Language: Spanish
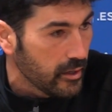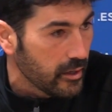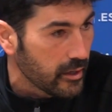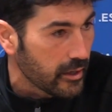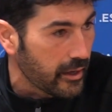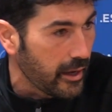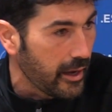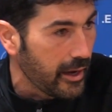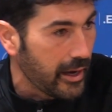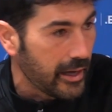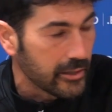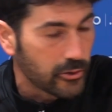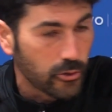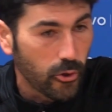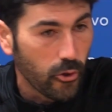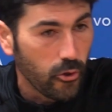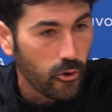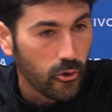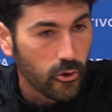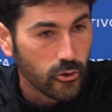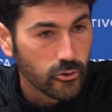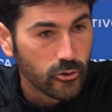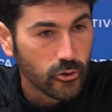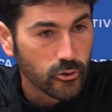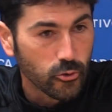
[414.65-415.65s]
que a
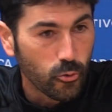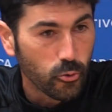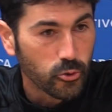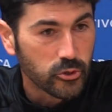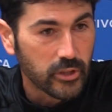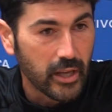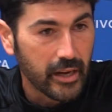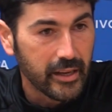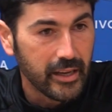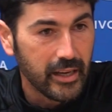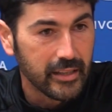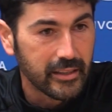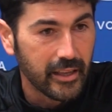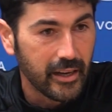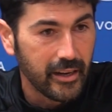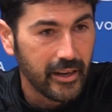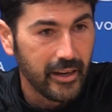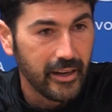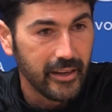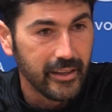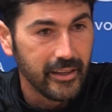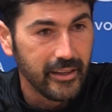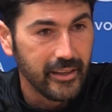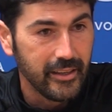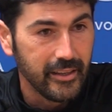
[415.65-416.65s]
todos nos gustaría
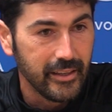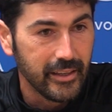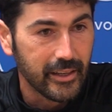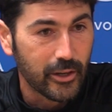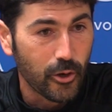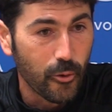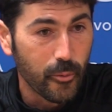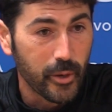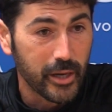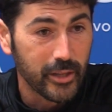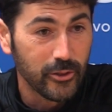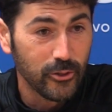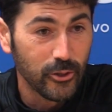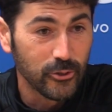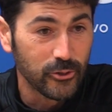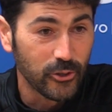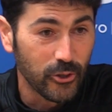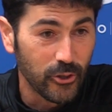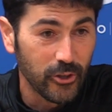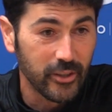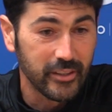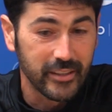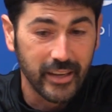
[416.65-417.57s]
tener y, comernos, ¿no?